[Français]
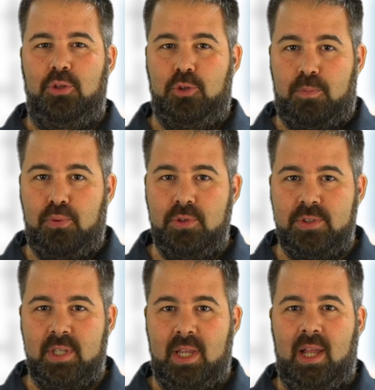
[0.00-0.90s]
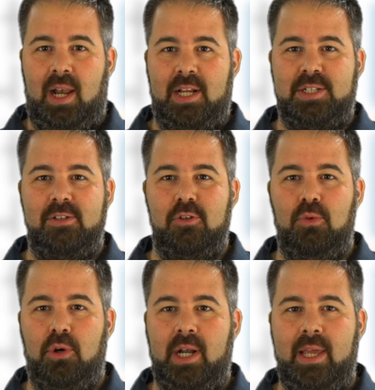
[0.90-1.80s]
De plus, la chasse aux
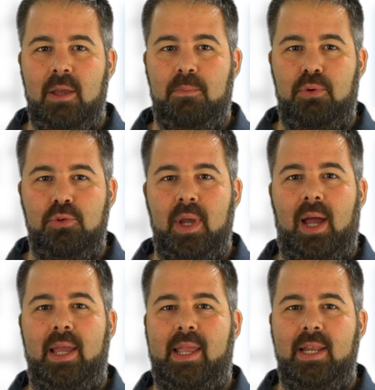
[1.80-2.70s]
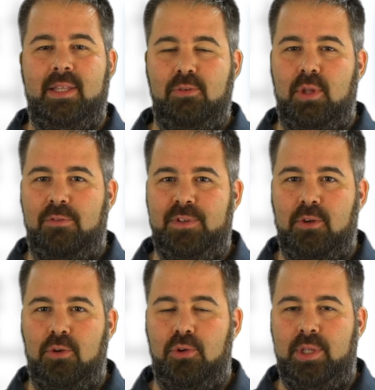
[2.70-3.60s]
mots-clés peut nuire à la qualité du trafic
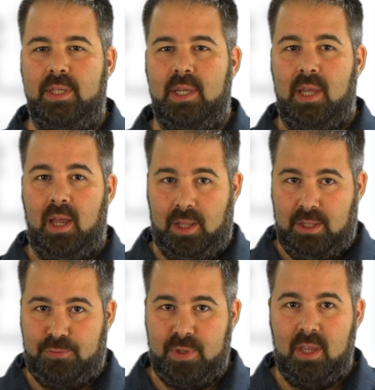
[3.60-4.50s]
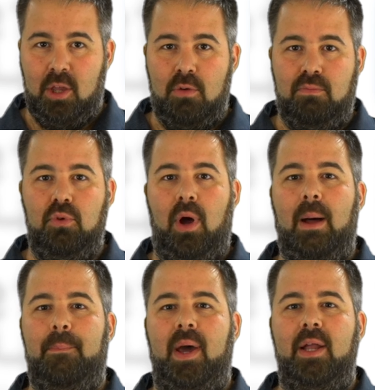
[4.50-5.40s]
recueilli. En effet, vouloir
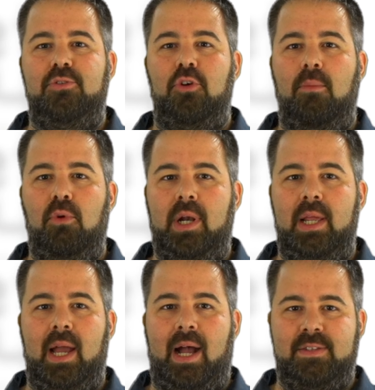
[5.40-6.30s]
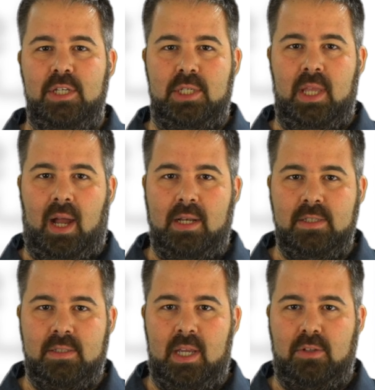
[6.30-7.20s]
apparaître sur un mot-clé assez
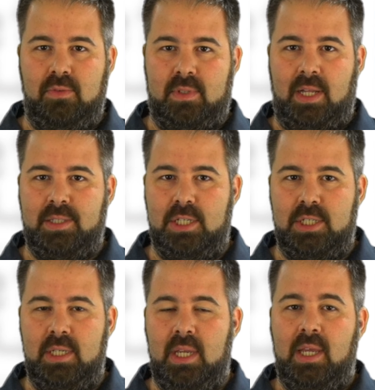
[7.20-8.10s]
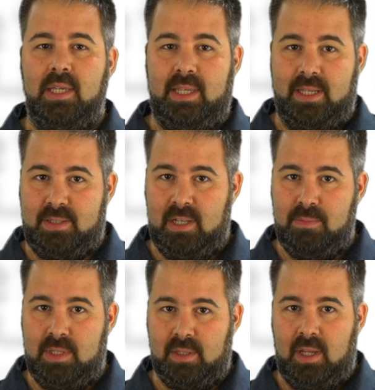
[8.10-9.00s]
généraliste est une stratégie qui a ses
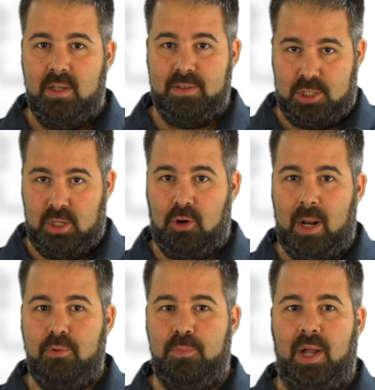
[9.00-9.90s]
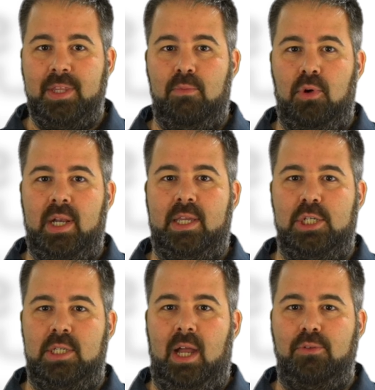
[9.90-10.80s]
limites, sachant que la plupart des mots-clés qui
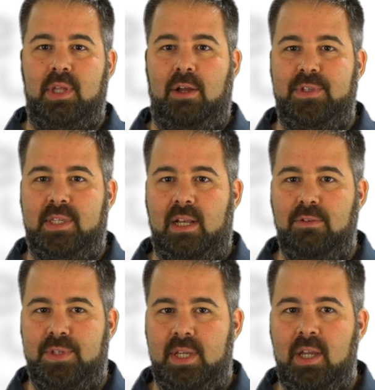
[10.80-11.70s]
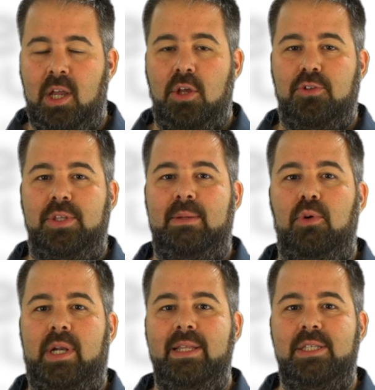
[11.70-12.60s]
génèrent du trafic qualifié sont des
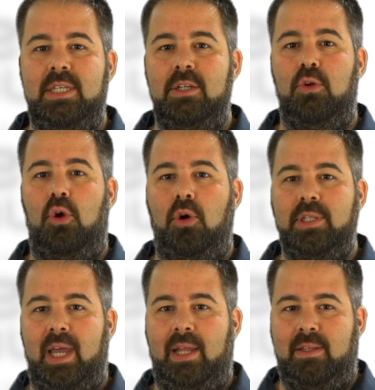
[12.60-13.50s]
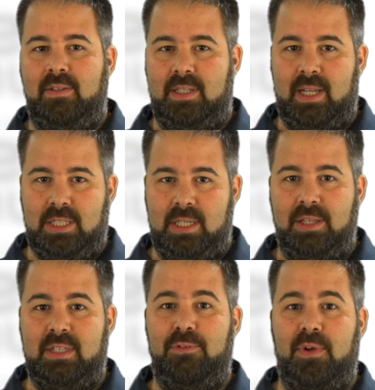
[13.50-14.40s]
mots-clés dits de longue traîne,
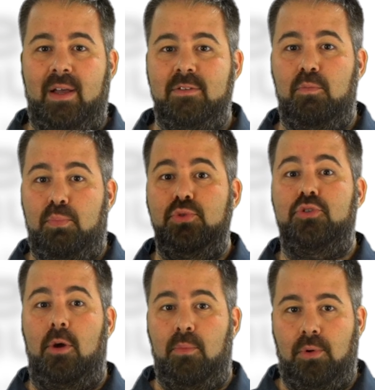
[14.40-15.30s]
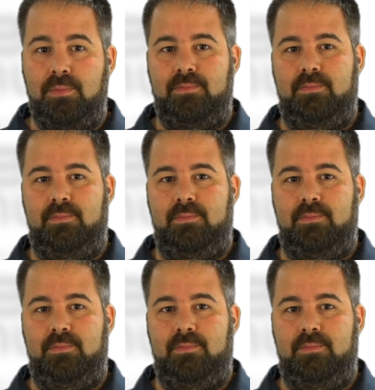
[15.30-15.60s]
c'est-à-dire des phrases plus qu'un mot.